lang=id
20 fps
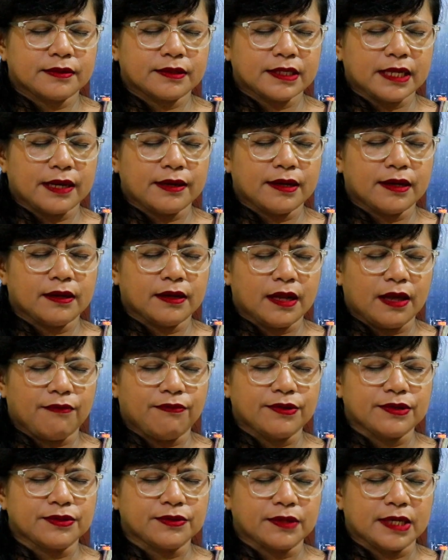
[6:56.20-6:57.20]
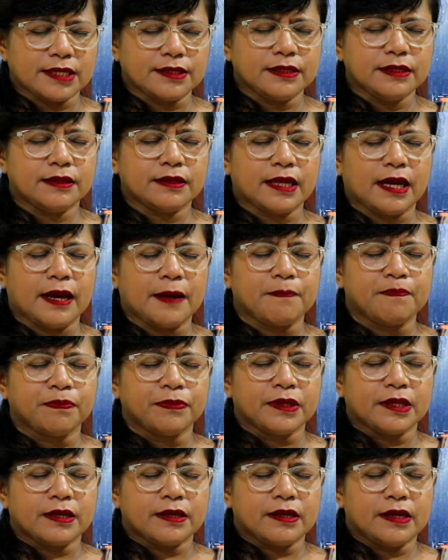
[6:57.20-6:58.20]
channel Klavos Sukacita
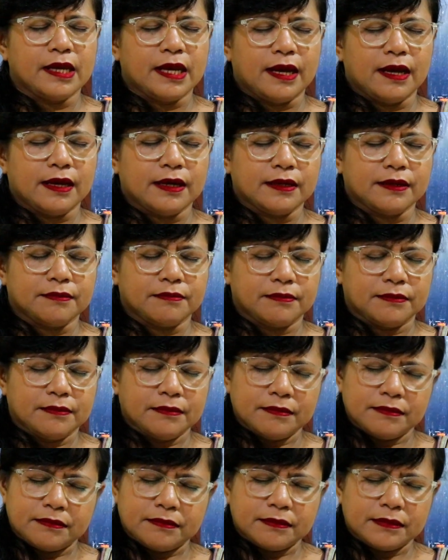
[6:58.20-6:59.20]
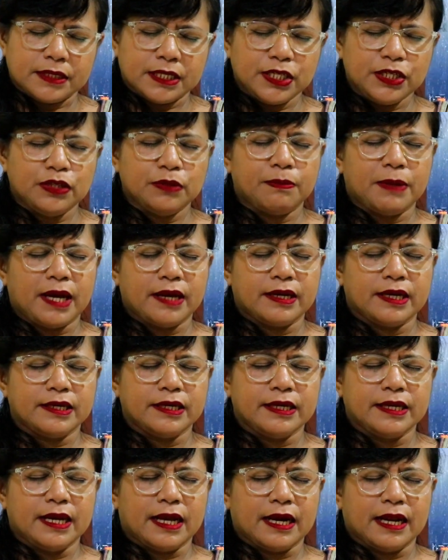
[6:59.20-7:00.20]
yang hidup ada
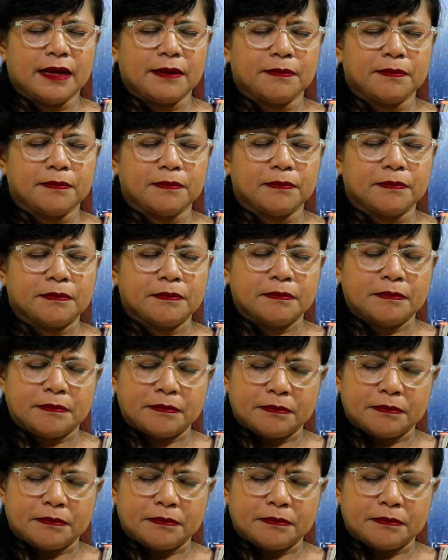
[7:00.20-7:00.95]
di dalam